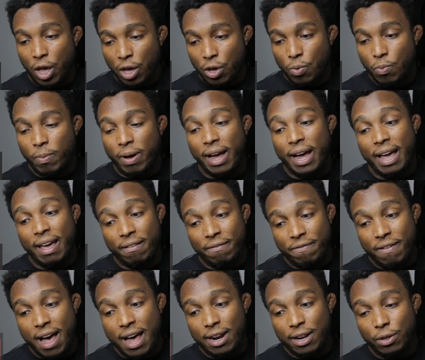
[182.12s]
em uma, é
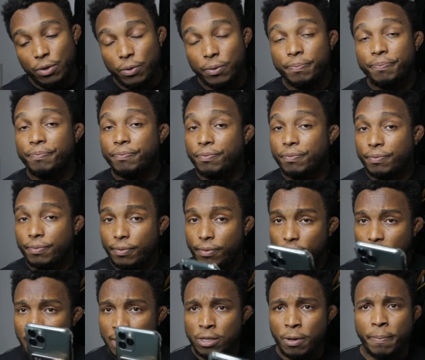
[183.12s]
válido?
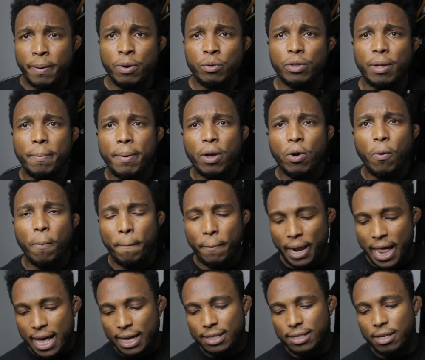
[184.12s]
Essa é pergunta é bem
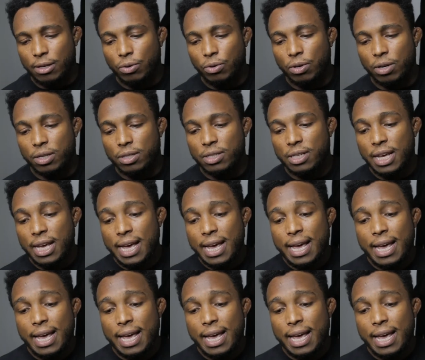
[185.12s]
complexa, Lucas.